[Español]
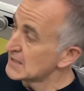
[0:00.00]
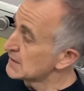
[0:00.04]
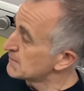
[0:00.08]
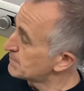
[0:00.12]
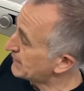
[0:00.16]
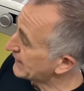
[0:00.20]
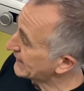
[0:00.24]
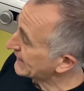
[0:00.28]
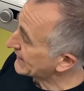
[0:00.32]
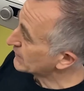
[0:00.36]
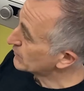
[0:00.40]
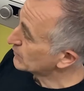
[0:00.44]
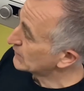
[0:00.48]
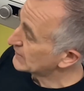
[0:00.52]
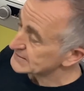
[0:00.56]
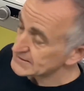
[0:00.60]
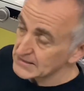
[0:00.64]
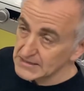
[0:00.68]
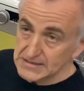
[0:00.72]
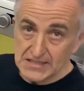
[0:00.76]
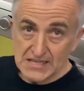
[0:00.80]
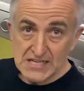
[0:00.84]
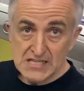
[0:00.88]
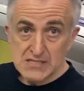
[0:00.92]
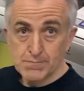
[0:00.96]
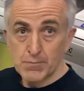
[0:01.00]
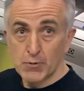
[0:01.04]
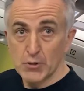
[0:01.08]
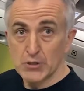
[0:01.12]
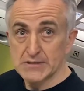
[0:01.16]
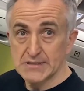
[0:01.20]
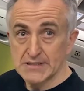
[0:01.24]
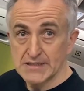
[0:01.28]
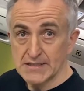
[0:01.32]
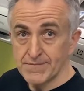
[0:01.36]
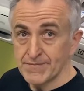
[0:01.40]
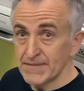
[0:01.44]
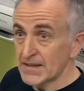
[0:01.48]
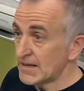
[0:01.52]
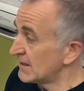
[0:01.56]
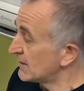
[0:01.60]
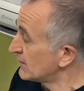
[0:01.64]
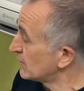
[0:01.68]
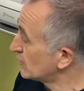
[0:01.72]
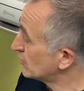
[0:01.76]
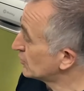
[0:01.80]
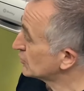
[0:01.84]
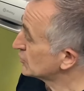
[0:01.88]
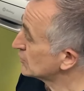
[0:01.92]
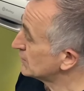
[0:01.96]
para que durante el transporte
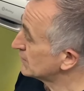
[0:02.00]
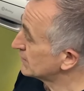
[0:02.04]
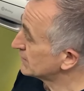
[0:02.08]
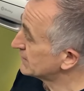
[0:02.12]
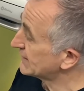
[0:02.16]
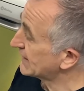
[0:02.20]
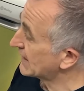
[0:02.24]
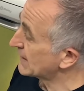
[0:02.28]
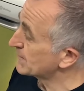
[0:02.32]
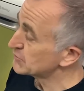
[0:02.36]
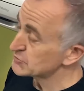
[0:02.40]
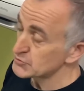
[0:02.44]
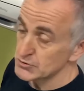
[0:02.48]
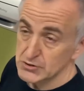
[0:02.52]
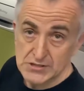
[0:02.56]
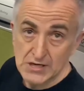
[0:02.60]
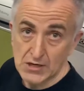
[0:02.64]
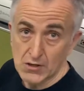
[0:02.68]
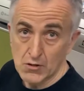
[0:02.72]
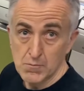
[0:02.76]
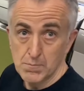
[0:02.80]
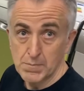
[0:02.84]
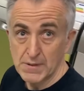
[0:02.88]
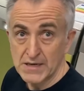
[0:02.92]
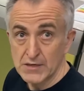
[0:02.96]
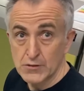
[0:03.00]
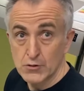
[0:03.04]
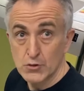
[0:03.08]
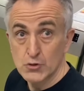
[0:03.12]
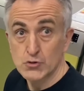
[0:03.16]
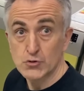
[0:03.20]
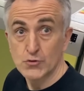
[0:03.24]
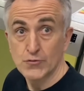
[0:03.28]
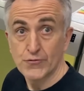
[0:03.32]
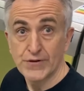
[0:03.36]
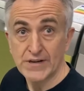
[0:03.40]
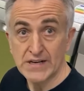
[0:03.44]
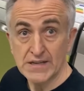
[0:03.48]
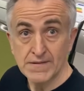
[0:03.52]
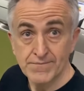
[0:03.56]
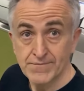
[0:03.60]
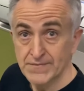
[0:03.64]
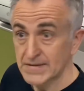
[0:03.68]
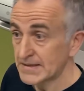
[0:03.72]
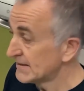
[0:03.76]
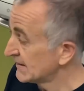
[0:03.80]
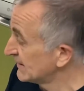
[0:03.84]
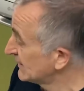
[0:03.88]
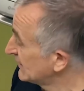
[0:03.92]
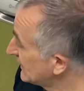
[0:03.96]
no, digamos, no se rompa, no sufra.
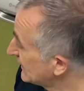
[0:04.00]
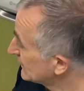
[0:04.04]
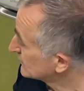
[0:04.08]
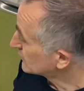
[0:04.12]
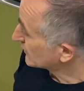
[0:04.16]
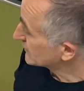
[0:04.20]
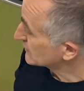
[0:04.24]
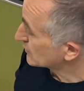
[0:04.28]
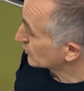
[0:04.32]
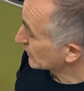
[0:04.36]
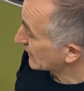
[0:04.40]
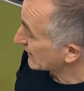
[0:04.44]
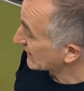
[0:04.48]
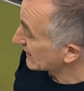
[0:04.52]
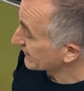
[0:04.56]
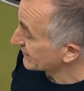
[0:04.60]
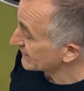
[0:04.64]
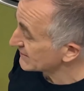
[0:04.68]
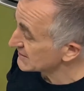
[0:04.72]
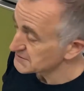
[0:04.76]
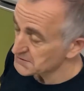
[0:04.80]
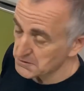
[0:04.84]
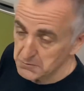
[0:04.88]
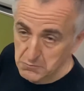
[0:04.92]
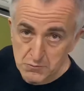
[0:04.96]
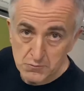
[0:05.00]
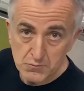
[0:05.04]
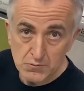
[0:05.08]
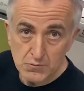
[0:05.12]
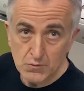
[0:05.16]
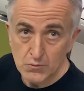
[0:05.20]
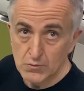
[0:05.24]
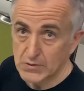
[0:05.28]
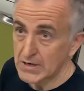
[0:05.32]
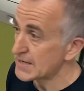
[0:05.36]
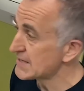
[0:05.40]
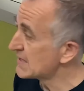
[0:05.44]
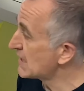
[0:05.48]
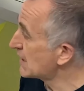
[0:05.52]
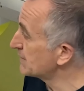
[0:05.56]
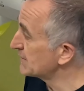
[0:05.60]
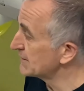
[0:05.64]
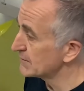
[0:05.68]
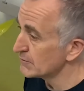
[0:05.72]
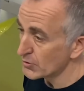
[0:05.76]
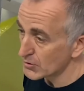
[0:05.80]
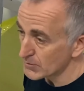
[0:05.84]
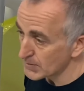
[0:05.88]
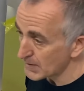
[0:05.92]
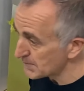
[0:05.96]
Entonces lo que hay que hacer es con, una llave
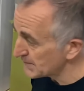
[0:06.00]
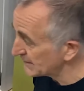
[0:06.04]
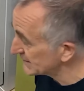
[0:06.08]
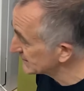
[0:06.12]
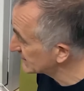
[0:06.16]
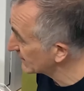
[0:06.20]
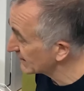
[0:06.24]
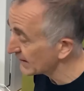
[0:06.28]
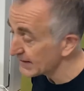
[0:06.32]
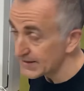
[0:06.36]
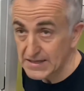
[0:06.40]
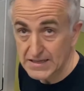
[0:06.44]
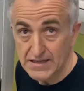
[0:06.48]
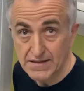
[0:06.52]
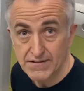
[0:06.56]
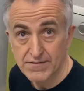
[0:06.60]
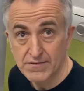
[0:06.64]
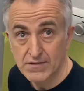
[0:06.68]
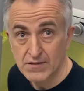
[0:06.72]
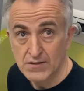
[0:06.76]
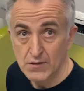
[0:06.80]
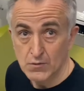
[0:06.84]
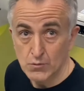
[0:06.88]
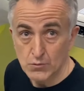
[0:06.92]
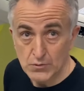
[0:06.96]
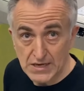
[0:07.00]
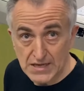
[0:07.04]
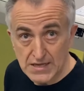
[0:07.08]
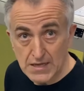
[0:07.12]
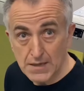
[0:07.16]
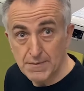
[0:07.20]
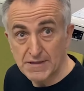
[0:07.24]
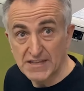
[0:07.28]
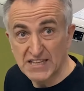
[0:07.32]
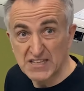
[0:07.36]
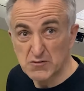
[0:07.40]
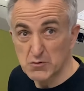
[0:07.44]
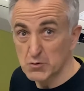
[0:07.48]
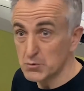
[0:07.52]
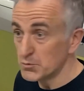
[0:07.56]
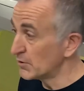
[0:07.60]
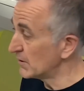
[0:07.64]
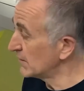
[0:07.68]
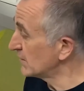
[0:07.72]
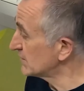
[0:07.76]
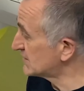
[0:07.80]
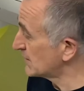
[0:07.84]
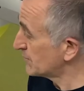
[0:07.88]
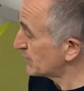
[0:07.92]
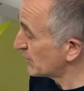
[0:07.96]
normalmente de 10, una llave de tubo.
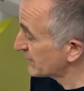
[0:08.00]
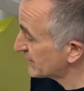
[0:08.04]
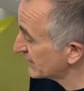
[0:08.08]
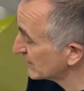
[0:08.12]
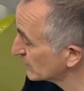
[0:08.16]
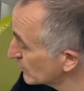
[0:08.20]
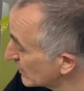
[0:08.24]
Se puede hacer con